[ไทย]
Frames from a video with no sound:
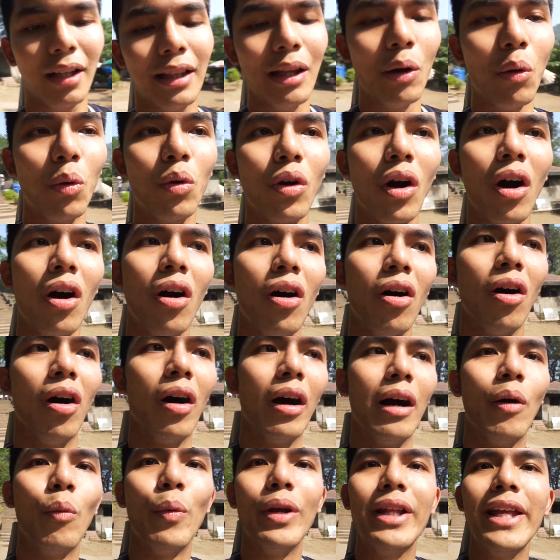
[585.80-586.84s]
แล้วก็
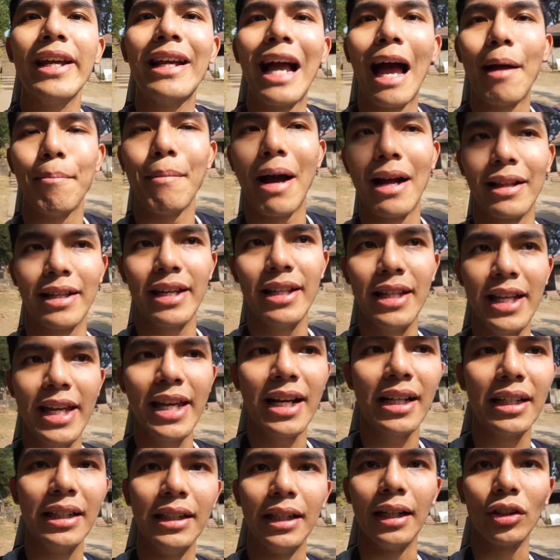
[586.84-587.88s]
วิธีการมาที่นี่
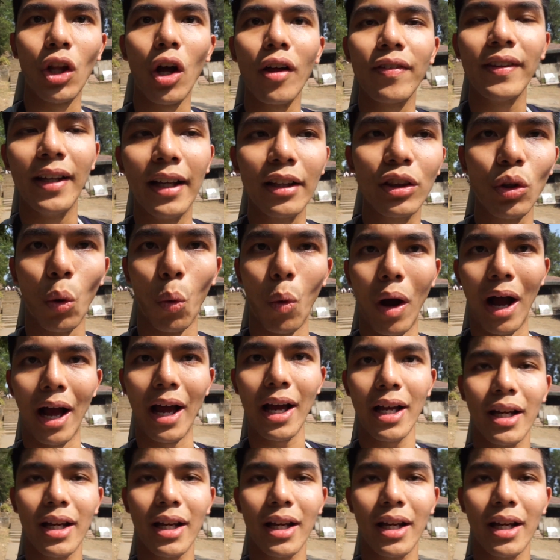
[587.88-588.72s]
คือต้องซื้อตั๋ว